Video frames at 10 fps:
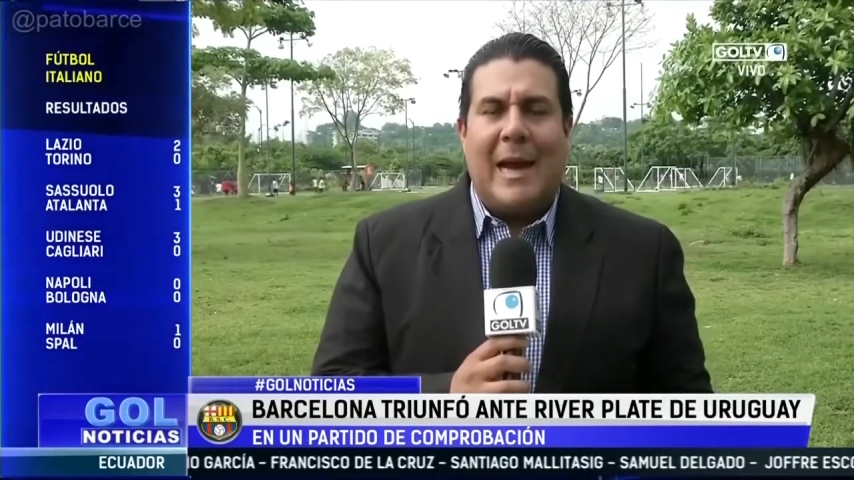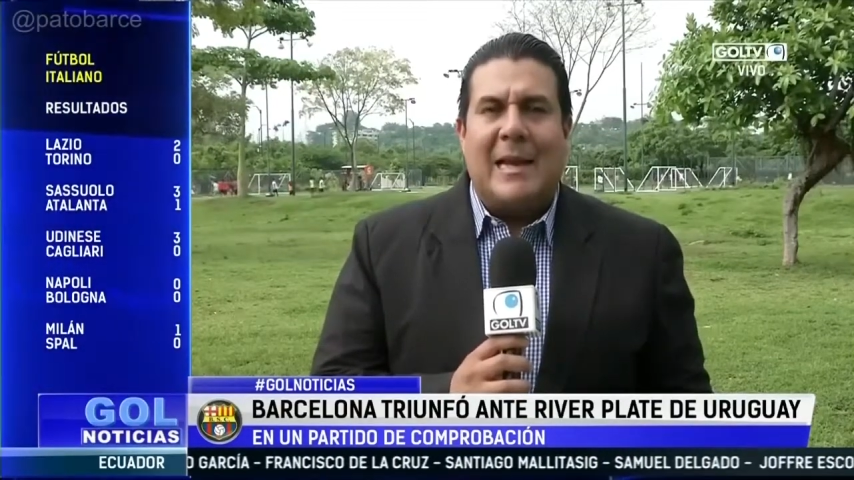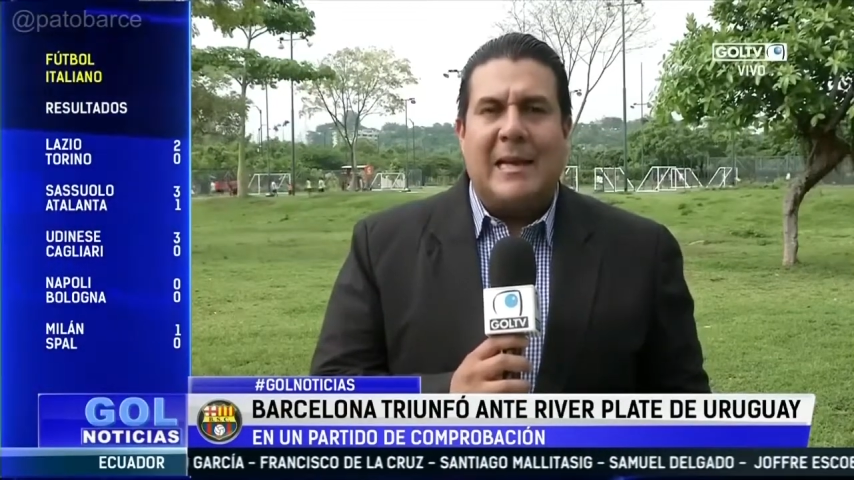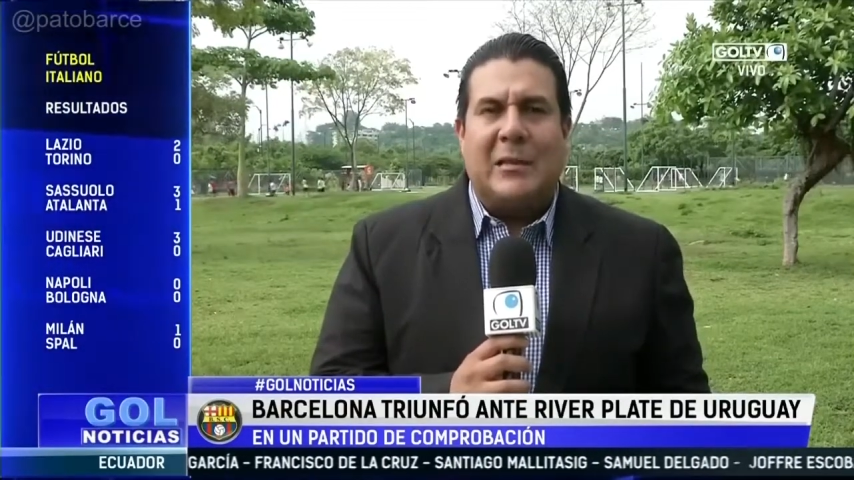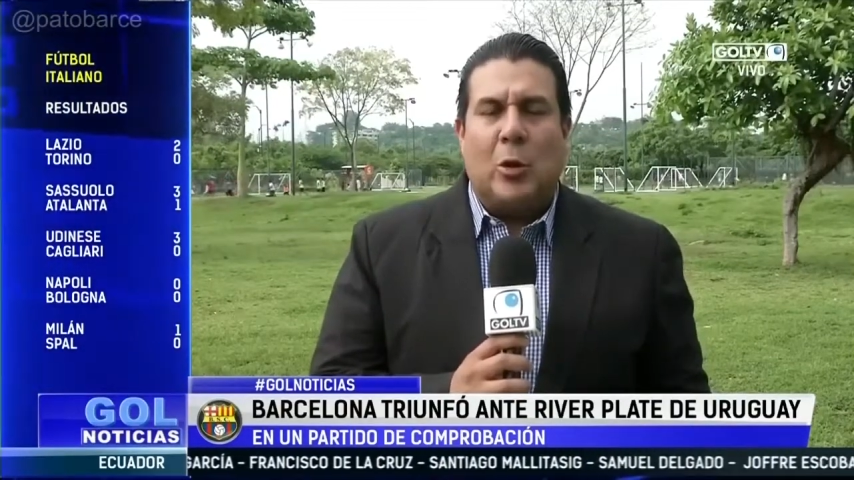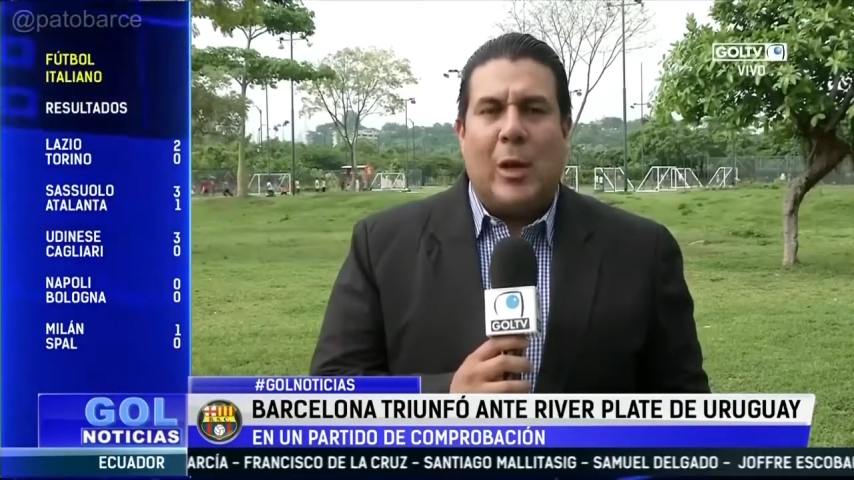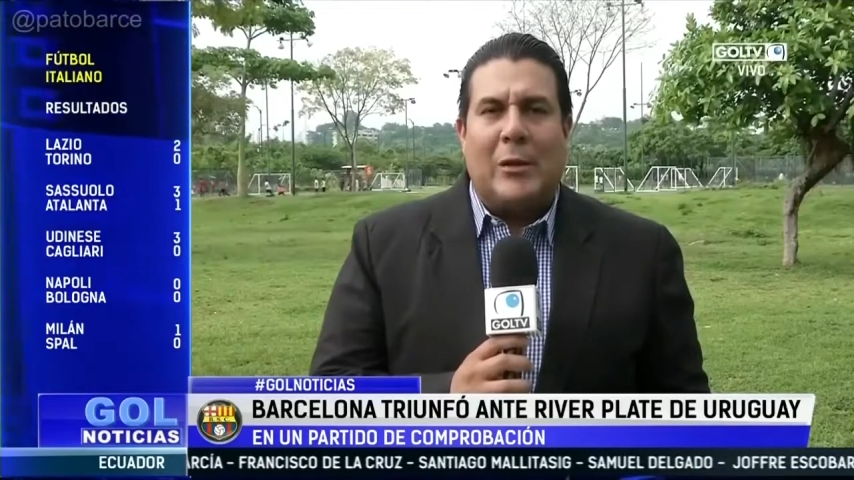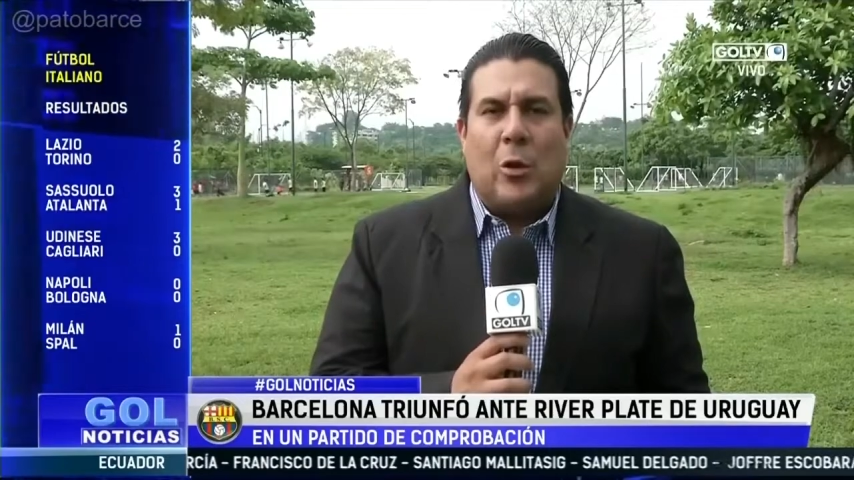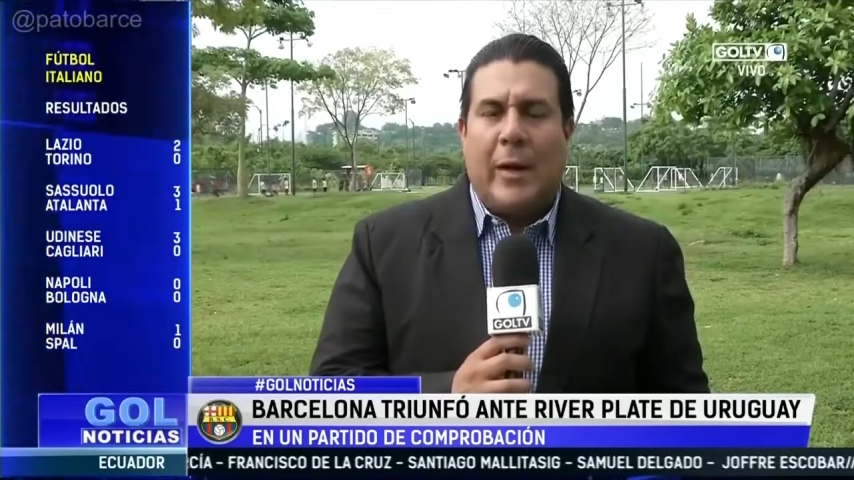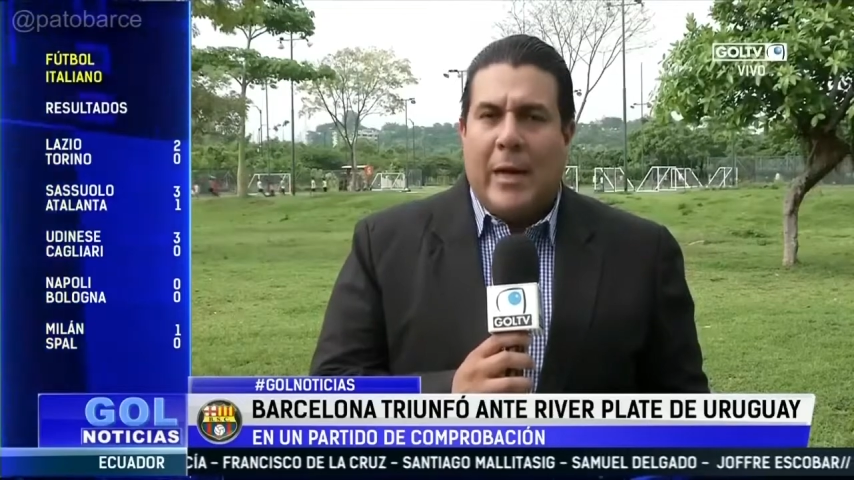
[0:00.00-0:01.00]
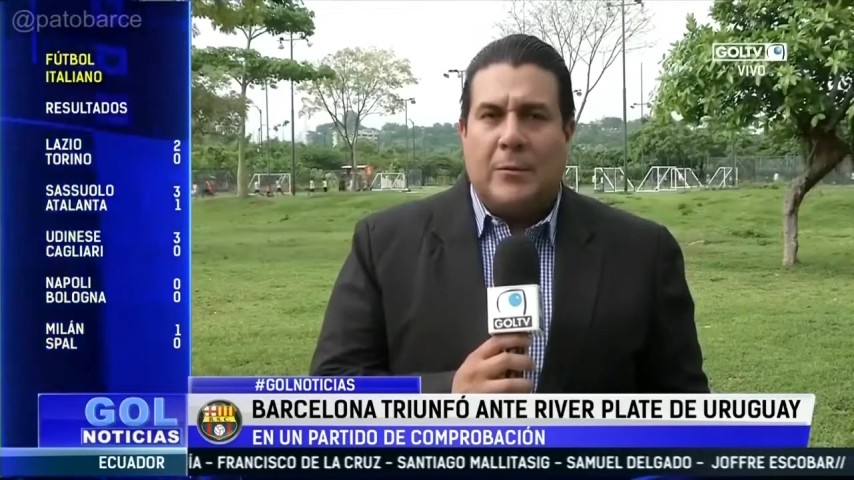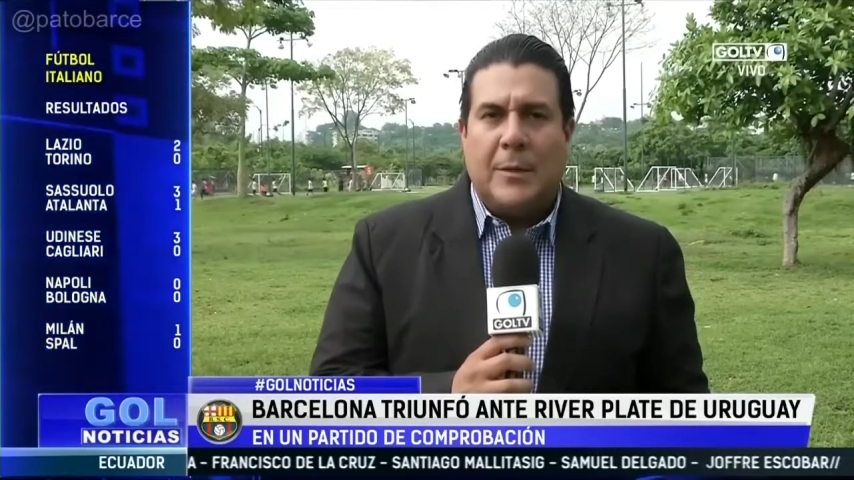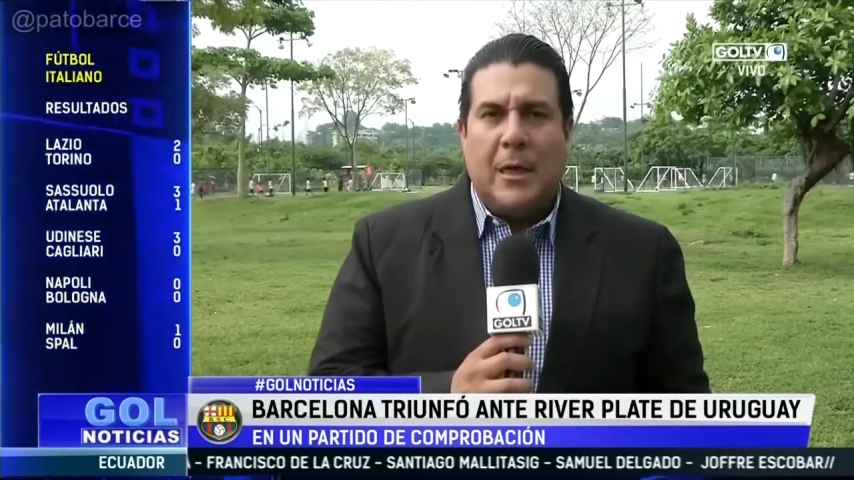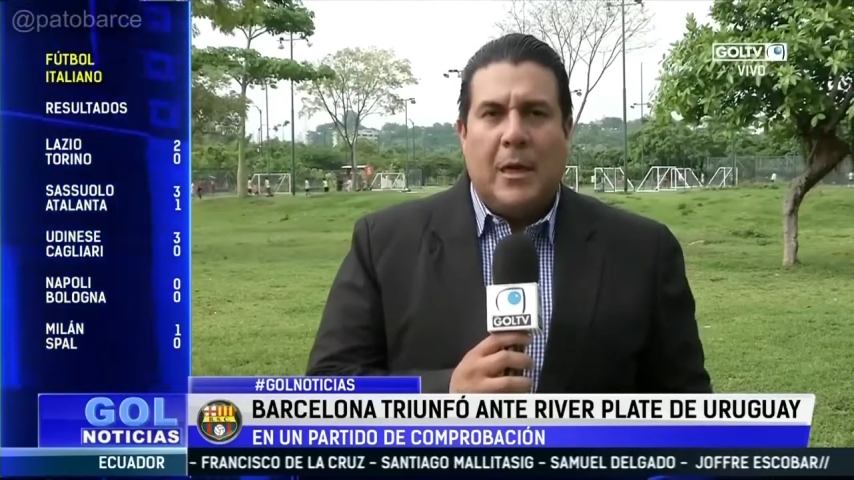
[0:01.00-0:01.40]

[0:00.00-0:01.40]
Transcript: el inicio del torneo.